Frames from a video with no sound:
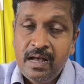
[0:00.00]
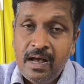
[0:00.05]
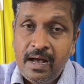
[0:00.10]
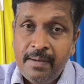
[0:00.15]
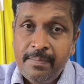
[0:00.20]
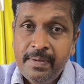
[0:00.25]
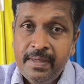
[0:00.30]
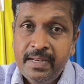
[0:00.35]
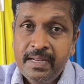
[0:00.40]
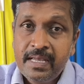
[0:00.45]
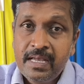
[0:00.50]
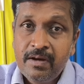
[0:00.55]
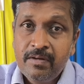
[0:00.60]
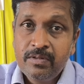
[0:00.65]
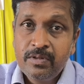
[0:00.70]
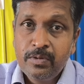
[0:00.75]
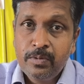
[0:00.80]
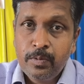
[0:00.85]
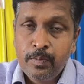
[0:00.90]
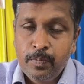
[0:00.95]
அமெரிக்கா
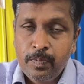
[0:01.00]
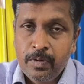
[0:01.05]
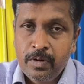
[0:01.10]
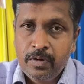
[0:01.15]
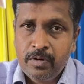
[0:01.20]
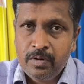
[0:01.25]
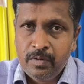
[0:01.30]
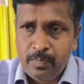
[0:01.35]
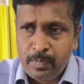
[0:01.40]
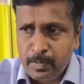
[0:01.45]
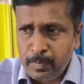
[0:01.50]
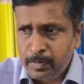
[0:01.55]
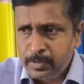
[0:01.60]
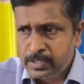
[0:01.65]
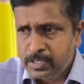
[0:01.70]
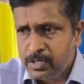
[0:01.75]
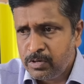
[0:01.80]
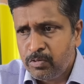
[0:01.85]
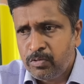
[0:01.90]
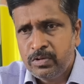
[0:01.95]
வந்து ஒரு ஒரு
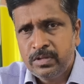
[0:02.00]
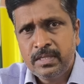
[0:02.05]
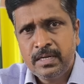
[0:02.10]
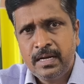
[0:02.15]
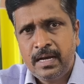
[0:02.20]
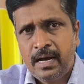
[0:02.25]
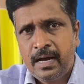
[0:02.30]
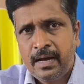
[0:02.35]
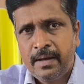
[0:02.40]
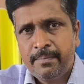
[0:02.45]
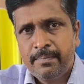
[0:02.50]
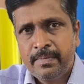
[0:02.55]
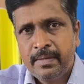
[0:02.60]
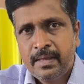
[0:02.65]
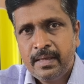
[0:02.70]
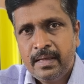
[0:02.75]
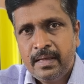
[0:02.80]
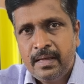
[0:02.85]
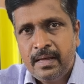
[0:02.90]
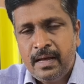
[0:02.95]
ப்ரொப்போசல் கொடுத்துருக்காங்க
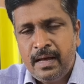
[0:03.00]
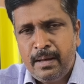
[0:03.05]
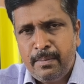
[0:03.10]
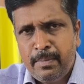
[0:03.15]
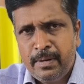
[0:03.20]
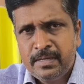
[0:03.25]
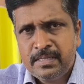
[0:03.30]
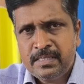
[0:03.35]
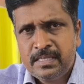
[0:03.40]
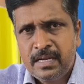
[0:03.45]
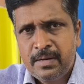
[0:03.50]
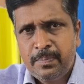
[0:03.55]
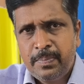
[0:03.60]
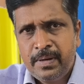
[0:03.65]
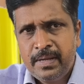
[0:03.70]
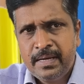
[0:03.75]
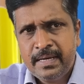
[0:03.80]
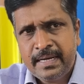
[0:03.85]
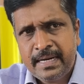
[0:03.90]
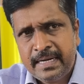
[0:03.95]
அம்மா
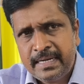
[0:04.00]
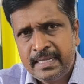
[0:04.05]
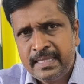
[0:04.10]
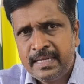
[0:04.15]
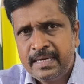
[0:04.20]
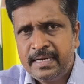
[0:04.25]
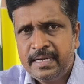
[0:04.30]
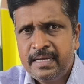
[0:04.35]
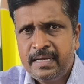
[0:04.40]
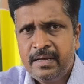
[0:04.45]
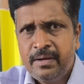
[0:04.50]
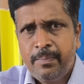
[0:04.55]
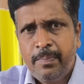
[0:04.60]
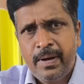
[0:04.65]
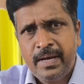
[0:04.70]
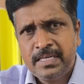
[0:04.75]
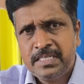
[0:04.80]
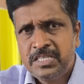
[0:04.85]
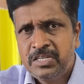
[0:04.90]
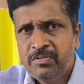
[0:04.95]
தரப்புலேயும் கிட்டத்தட்ட
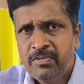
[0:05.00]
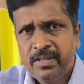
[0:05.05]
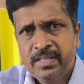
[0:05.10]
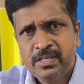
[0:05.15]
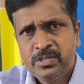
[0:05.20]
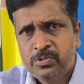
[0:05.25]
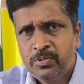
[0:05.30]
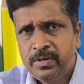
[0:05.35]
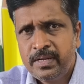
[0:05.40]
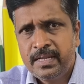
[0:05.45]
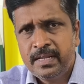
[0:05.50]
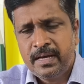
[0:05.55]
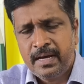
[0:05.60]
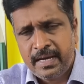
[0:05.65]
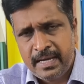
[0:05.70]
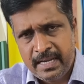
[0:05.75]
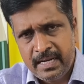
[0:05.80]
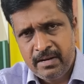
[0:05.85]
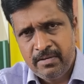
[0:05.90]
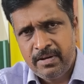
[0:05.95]
பாசிட்டிவாக தான்
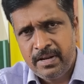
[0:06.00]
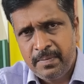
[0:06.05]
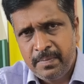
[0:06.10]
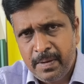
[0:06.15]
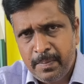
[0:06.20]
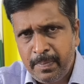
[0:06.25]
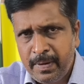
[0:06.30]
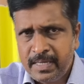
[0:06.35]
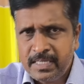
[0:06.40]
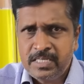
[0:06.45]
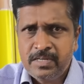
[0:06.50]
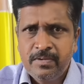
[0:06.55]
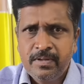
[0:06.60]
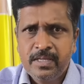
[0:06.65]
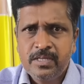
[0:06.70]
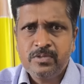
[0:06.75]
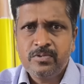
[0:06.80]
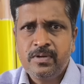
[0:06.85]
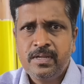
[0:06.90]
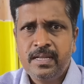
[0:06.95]
சொல்லியிருக்காங்க இன்ன வரையுமே பாசிட்டிவாக
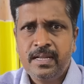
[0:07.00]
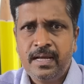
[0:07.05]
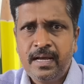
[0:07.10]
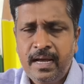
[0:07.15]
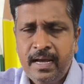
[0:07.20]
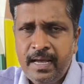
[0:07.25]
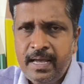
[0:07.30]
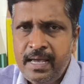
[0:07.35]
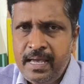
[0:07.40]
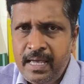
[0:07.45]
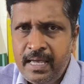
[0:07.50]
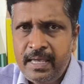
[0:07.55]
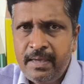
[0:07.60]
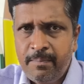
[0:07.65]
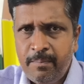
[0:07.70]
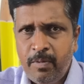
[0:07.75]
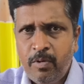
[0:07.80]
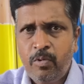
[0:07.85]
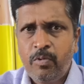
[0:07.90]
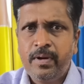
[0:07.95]
தான் சொல்லியிருக்காங்க
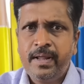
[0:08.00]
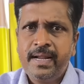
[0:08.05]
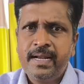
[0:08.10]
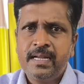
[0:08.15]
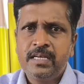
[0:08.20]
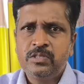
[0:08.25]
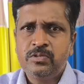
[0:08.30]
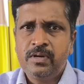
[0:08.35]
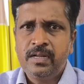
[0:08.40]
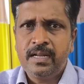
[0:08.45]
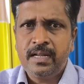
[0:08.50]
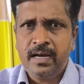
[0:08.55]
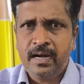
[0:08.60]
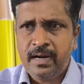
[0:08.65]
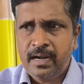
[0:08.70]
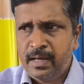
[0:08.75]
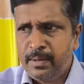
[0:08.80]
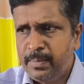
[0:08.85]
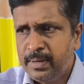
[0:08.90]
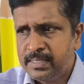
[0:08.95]
இப்போ கூட என்ன
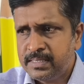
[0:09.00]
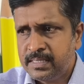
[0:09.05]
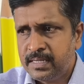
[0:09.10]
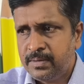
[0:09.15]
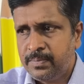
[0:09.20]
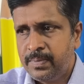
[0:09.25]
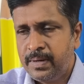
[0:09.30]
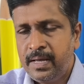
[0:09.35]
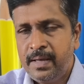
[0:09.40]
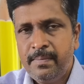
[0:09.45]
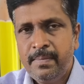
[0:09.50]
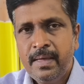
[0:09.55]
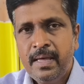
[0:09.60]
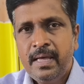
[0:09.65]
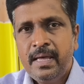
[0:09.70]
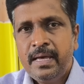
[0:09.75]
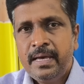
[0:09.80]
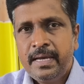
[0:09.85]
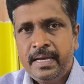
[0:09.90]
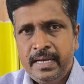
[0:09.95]
சொல்லியிருக்காங்கன்னா அம்மா தரப்பில்
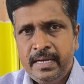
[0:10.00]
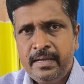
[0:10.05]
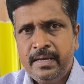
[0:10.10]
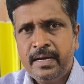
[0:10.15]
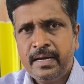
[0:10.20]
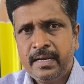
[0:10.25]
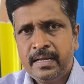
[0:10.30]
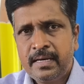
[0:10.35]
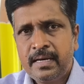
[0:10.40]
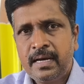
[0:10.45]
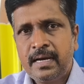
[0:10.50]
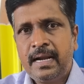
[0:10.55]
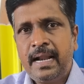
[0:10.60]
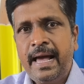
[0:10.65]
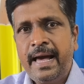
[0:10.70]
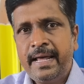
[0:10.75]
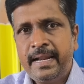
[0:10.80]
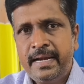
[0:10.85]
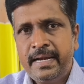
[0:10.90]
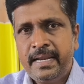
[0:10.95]
இன்னும் எங்களுக்கு
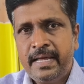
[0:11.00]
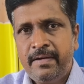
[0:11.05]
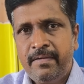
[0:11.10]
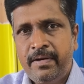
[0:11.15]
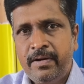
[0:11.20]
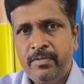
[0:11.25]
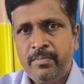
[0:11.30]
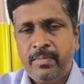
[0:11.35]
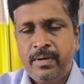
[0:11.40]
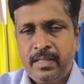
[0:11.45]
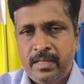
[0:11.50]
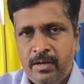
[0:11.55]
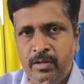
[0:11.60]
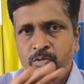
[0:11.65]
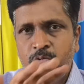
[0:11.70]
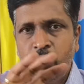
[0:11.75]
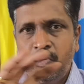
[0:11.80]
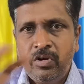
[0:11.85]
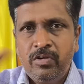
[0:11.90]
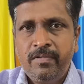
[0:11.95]
கிளாரிட்டியாக வேணும் அதாவது
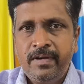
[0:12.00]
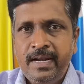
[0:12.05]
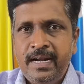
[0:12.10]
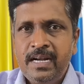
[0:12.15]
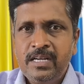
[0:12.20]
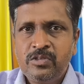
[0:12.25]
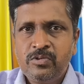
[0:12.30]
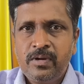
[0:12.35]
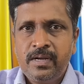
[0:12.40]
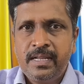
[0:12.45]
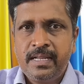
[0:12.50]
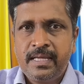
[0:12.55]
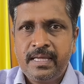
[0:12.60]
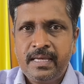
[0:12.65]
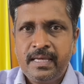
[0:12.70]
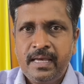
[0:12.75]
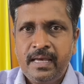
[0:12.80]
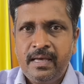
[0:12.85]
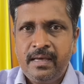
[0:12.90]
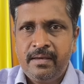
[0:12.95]
ஒரு வரியில்
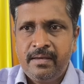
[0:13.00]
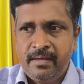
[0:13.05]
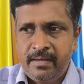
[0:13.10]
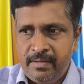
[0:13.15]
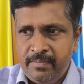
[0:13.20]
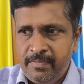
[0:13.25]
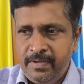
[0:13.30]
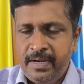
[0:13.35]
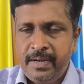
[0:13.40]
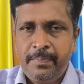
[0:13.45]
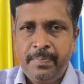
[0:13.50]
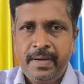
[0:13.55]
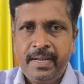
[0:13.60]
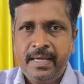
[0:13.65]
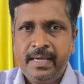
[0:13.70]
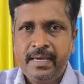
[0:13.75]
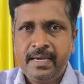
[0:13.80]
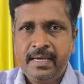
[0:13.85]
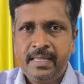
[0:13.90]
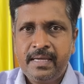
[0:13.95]
சொல்லியிருக்கீங்க விடை
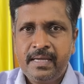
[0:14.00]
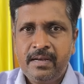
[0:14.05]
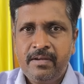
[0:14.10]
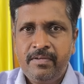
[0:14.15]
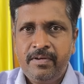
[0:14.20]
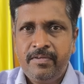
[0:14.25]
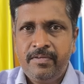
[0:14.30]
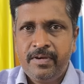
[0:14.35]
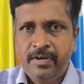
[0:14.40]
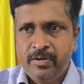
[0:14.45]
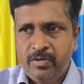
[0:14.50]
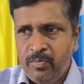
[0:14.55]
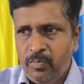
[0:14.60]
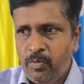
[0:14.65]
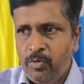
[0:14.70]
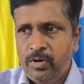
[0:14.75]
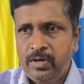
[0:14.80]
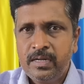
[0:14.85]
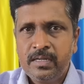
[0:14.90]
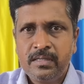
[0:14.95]
பிணைய கதைகளை விடுவிக்கணும்
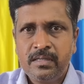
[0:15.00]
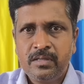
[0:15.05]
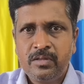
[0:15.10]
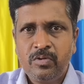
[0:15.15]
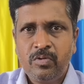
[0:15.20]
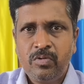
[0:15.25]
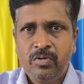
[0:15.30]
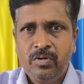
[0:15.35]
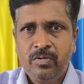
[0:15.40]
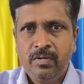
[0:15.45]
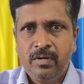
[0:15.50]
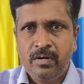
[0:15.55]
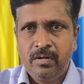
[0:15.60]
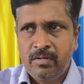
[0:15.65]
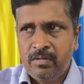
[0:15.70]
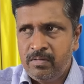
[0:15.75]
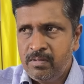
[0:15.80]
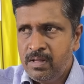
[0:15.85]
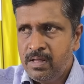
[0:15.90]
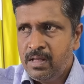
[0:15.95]
போர் நிறுத்தத்தை கொண்டு வரணும்